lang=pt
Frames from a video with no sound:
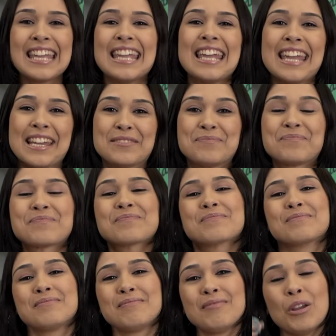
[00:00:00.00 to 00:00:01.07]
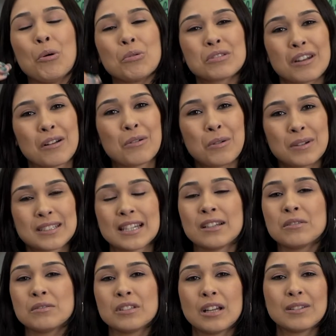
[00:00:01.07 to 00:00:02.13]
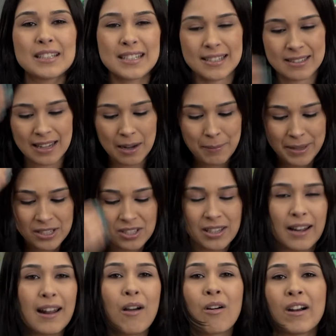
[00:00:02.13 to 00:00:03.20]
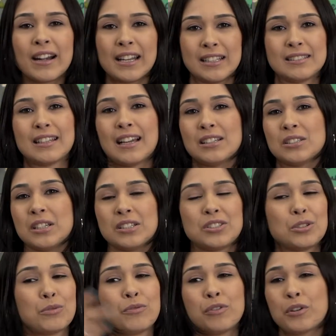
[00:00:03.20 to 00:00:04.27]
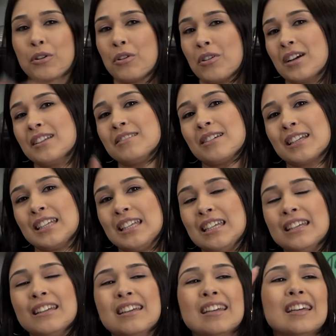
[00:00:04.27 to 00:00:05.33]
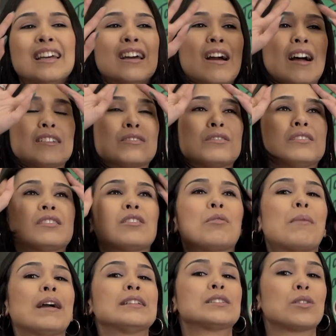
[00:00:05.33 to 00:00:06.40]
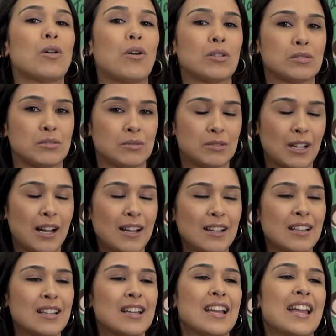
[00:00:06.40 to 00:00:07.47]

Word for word: E Outra coisa, não, não necessariamente está na ordem, tá, gente? Eu fui colocando aqui as coisas que eu mais gosto, tá?